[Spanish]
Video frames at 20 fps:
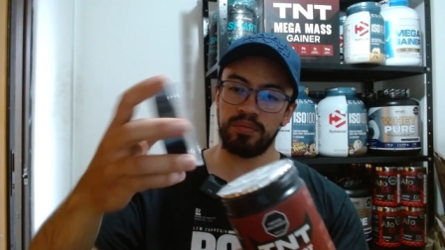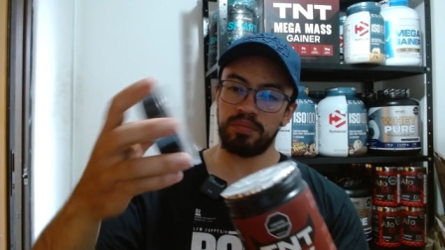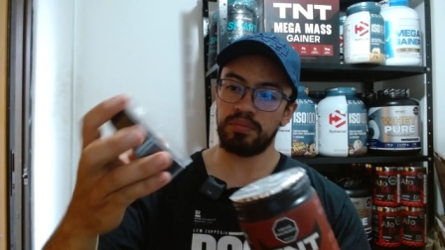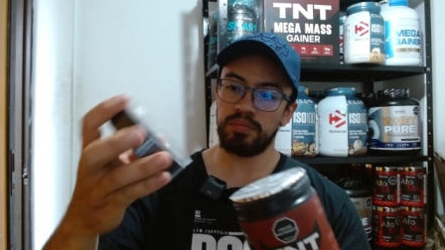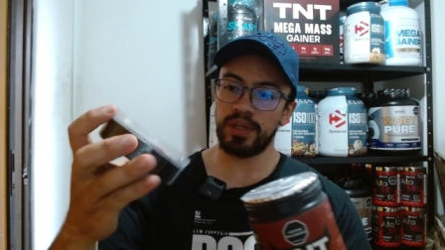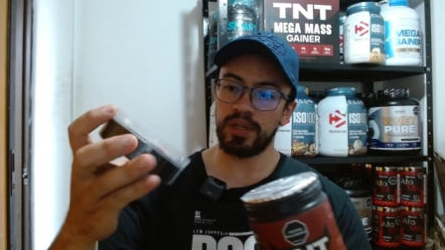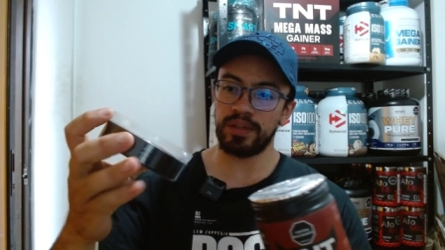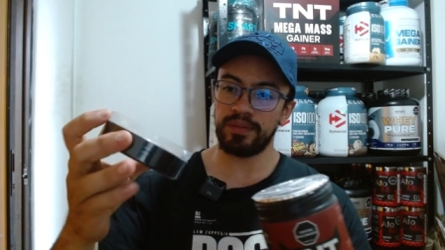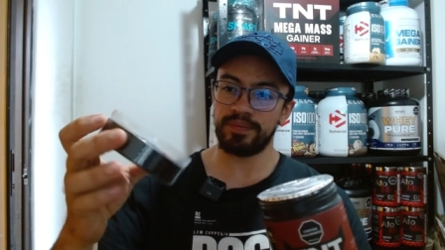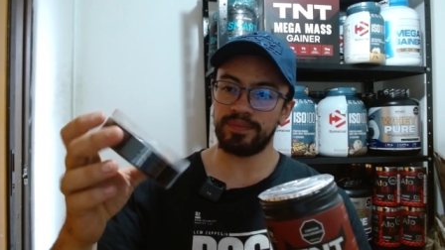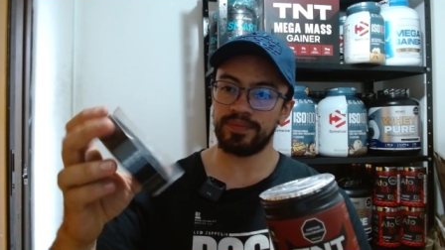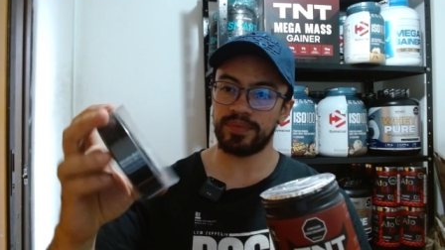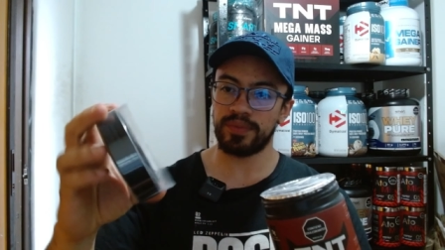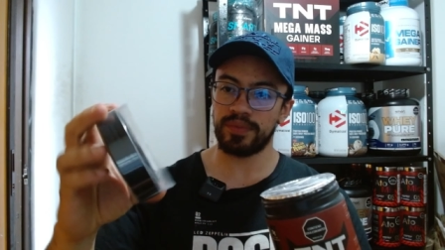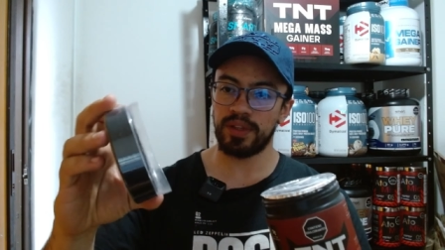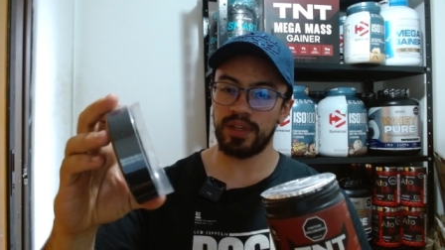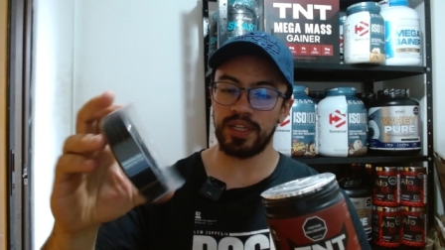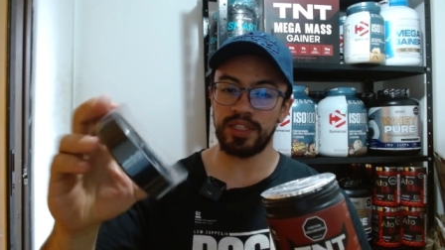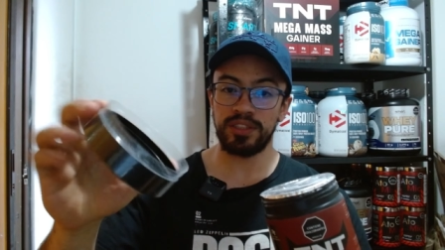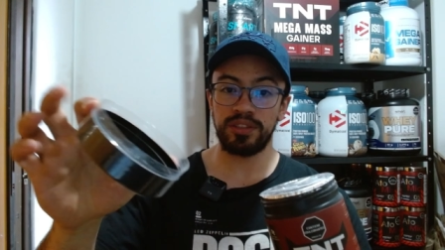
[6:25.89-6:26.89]
Bueno,
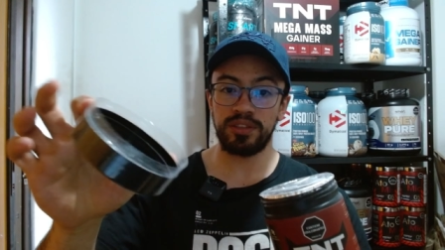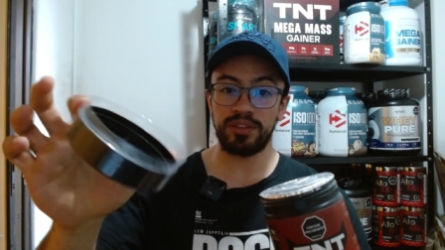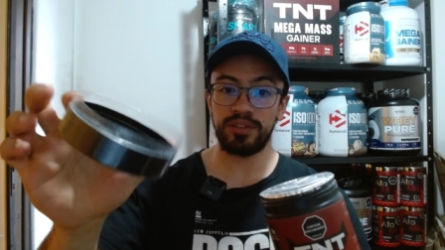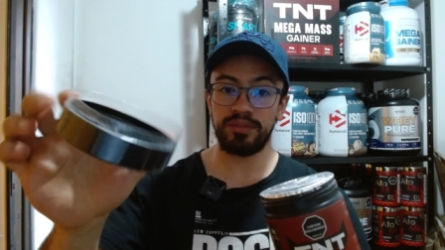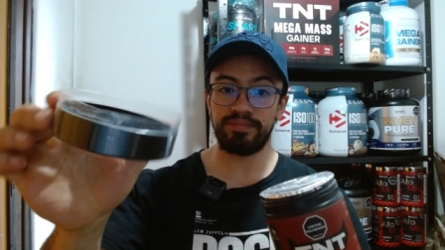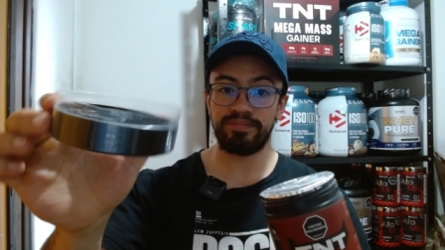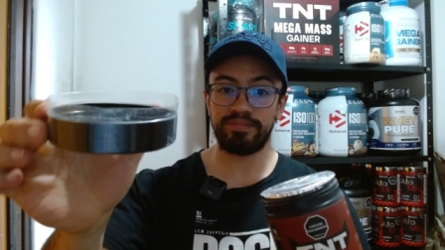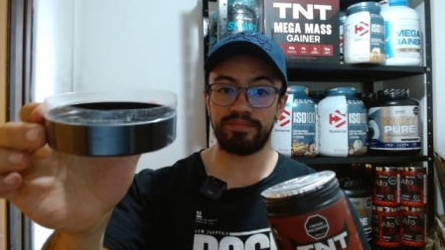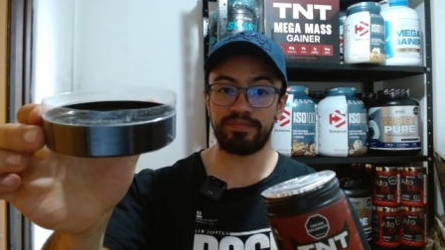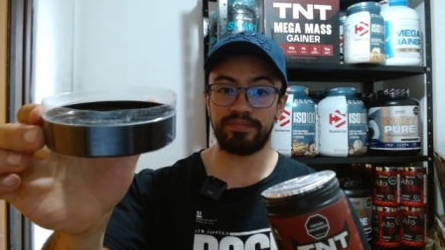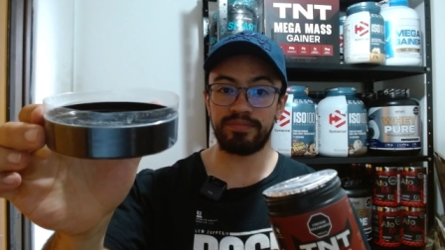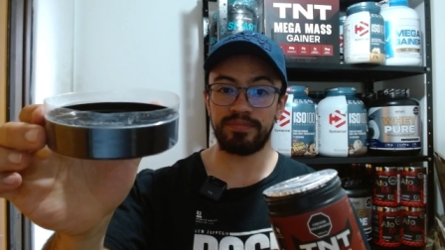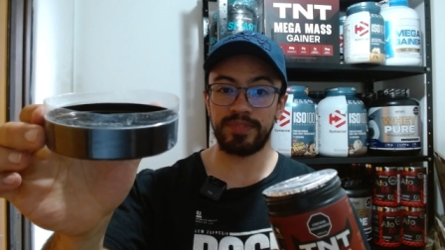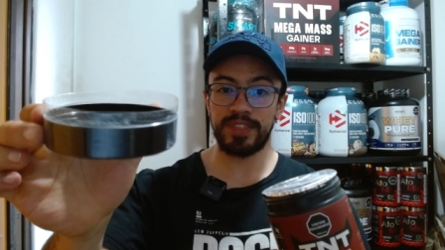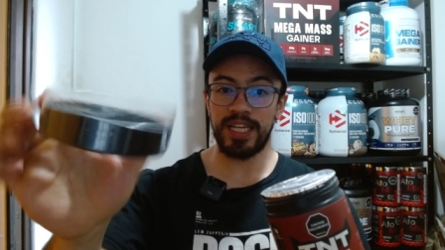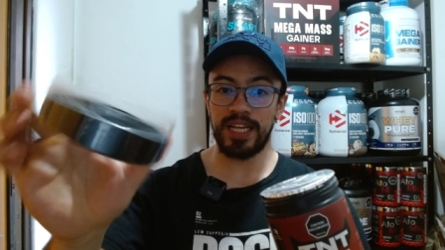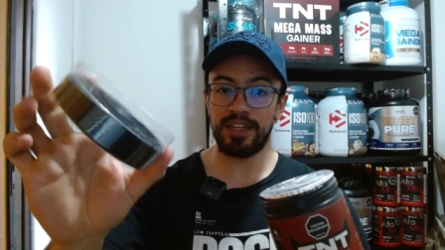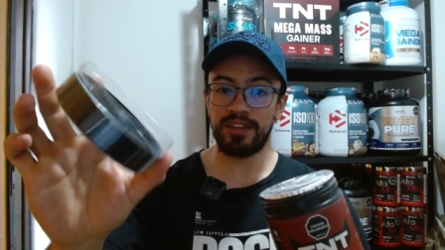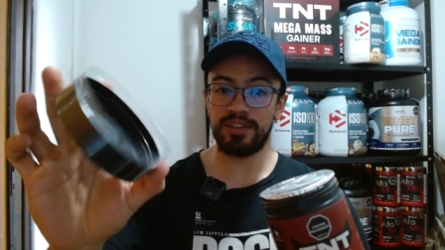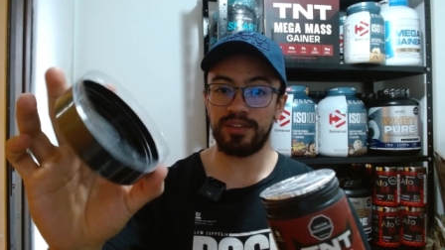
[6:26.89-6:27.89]
esto
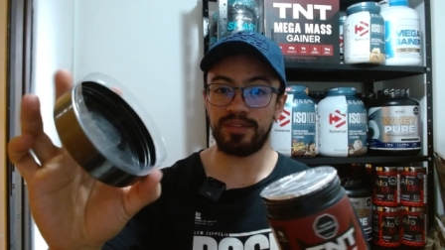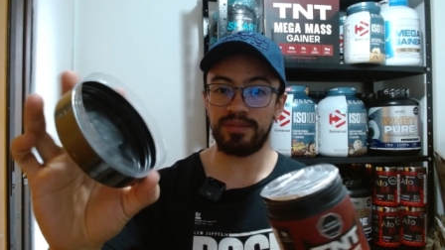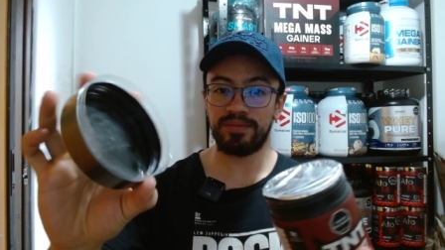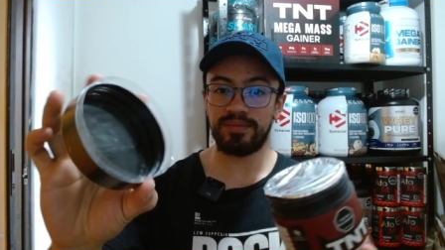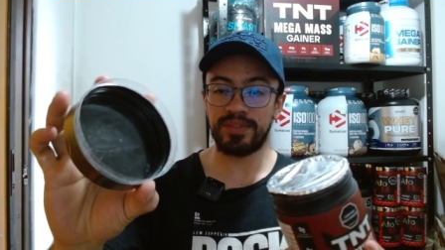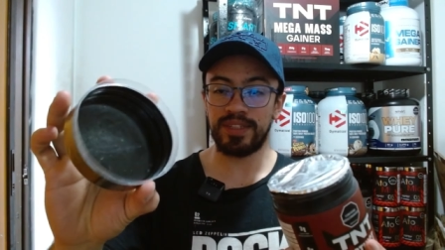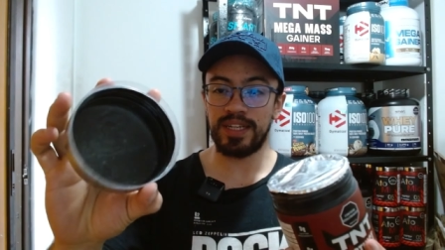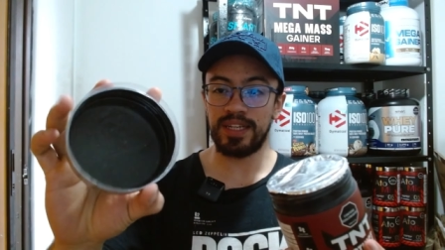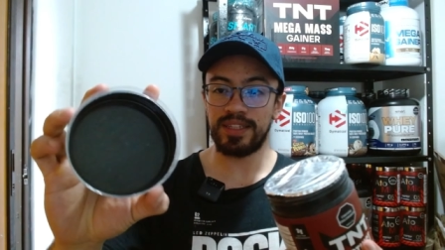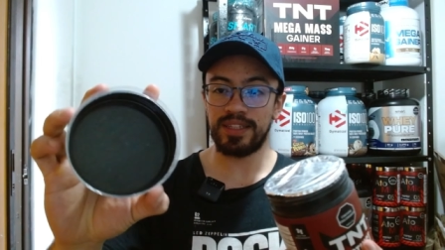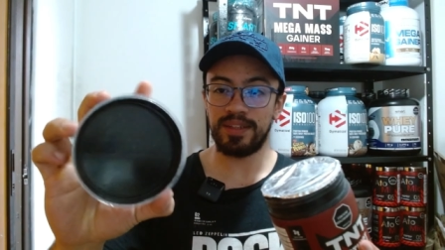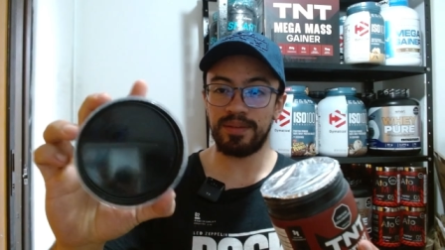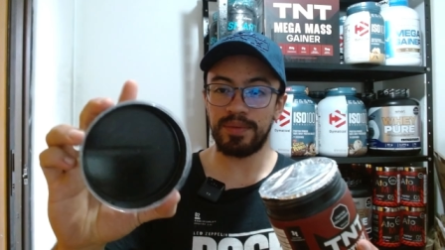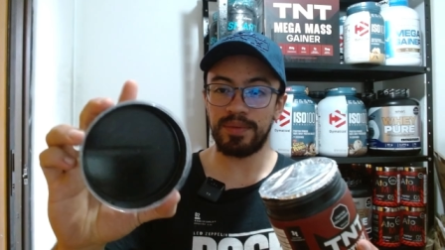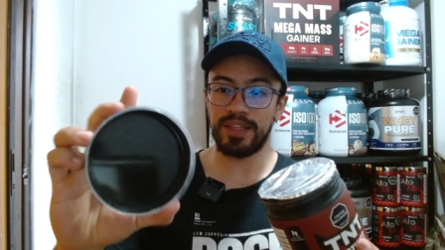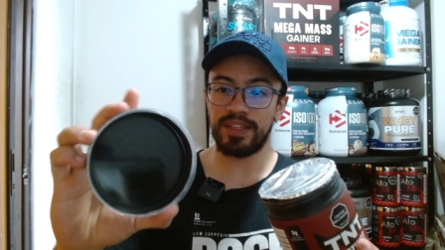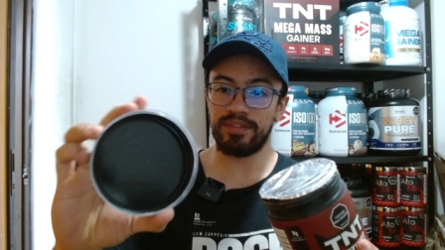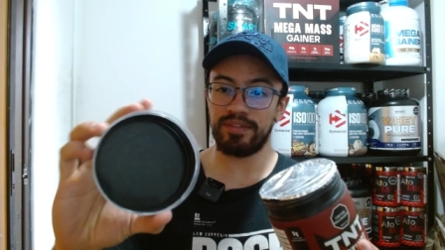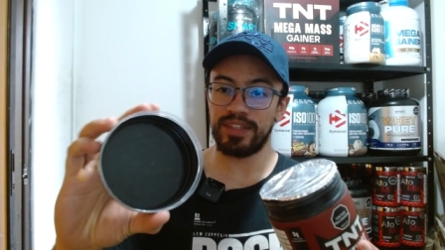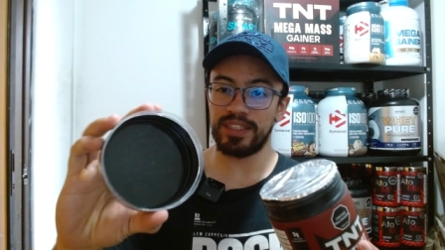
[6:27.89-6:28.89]
salió
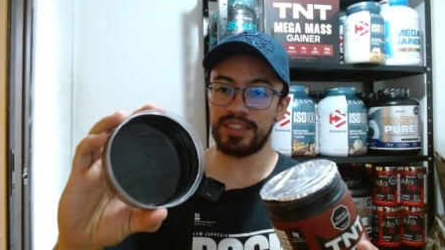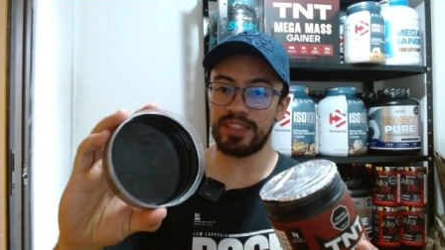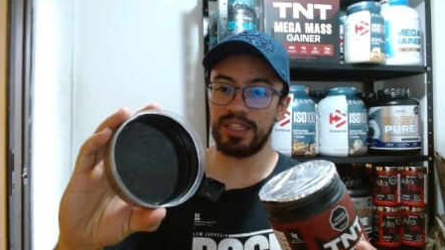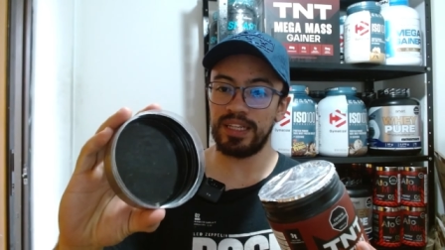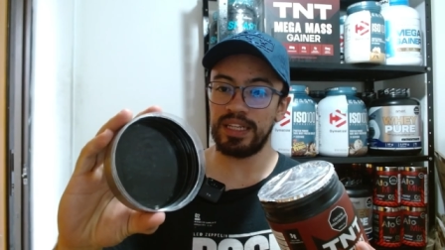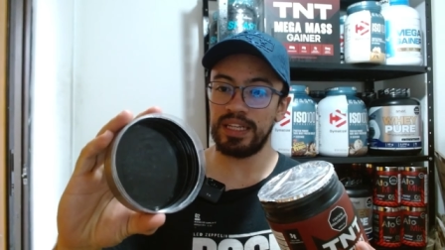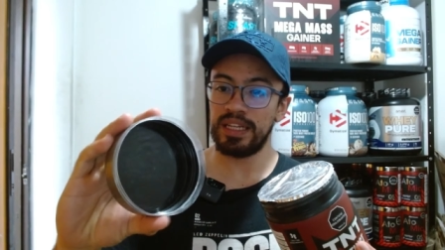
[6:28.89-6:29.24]
relativamente fácil.